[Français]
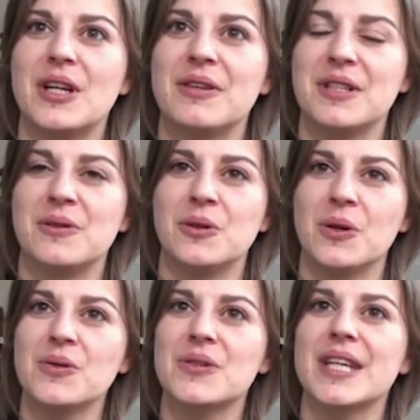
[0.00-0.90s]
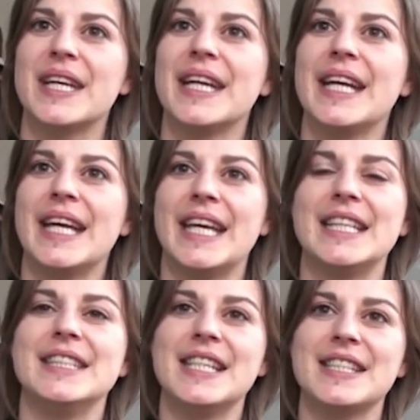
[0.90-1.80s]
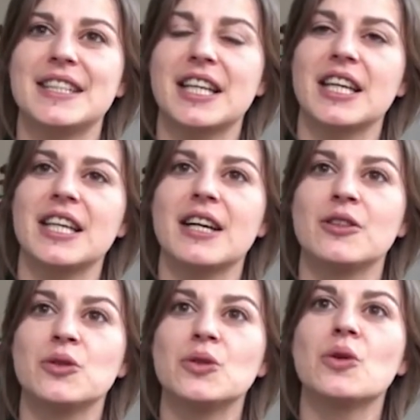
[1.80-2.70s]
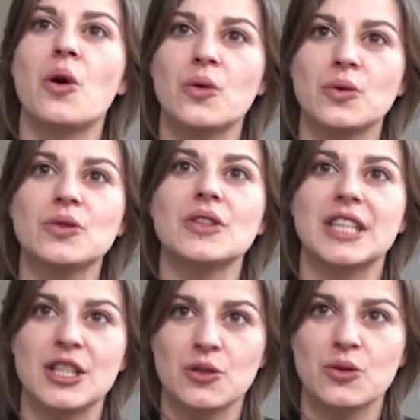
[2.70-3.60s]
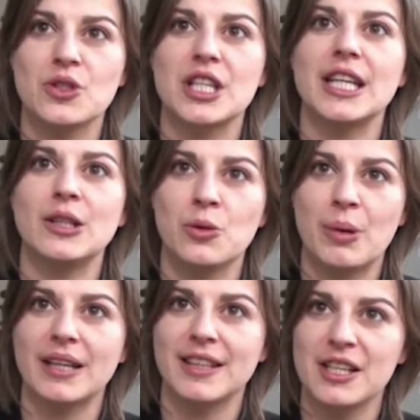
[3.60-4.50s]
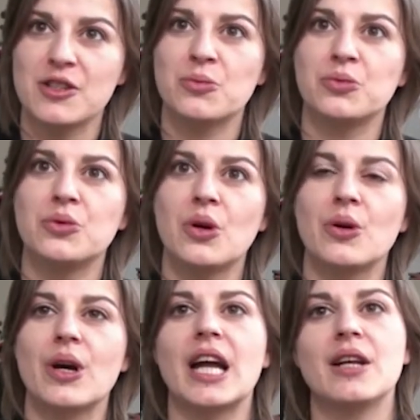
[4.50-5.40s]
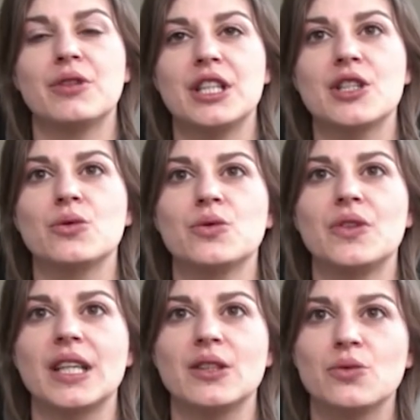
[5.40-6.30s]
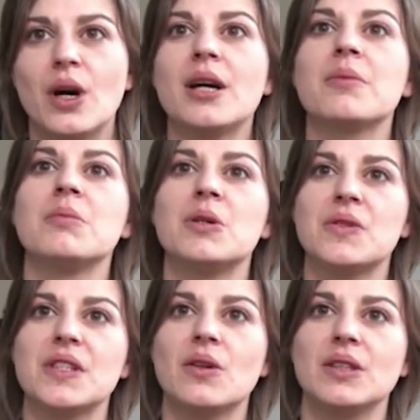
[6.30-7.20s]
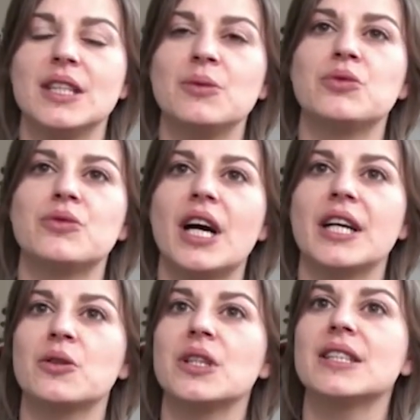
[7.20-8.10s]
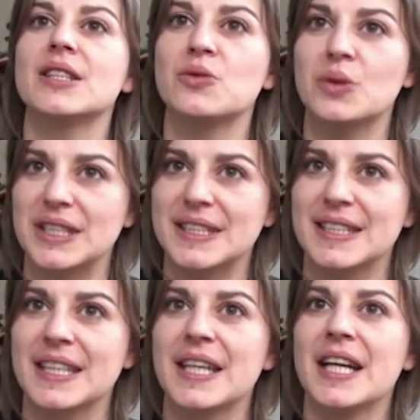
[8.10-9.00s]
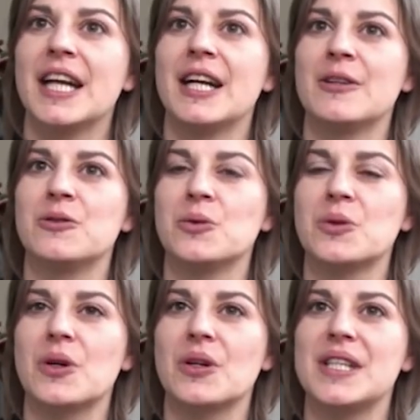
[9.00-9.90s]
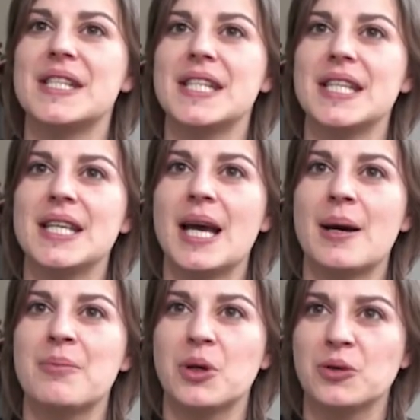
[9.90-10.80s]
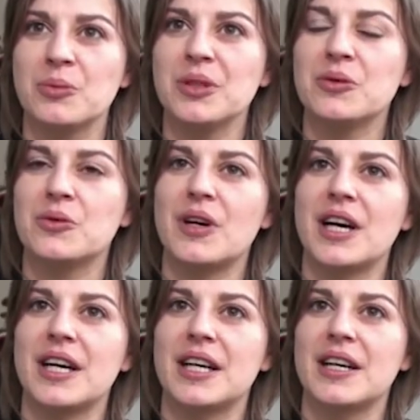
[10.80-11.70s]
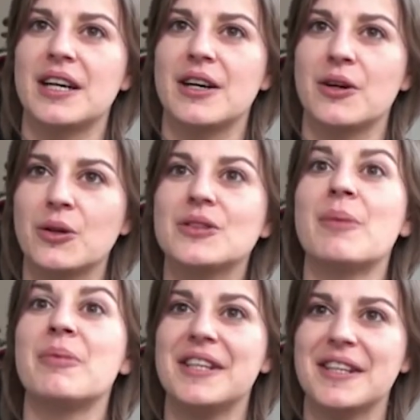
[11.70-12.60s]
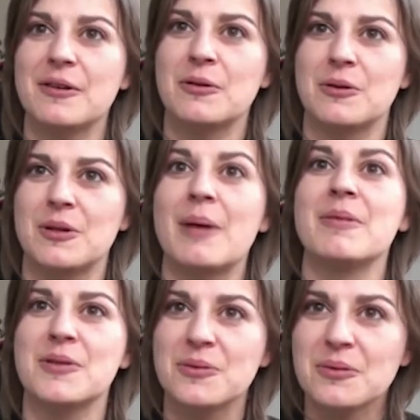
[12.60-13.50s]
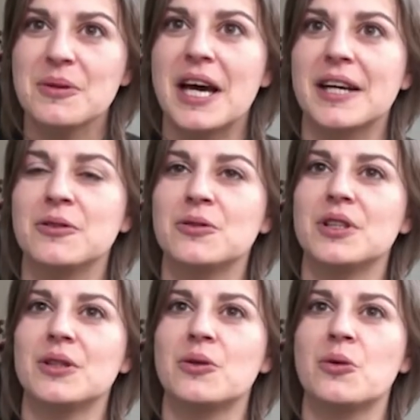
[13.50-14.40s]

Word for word: la ville de Lens. Et l'idée, c'est de créer un lieu de rencontre, d'échange et de partage pour à la fois les gens du territoire, mais aussi dans l'idée de pouvoir accueillir des touristes. Donc euh, ici à Portemine, on va retaper euh, la maison, on a rénové euh,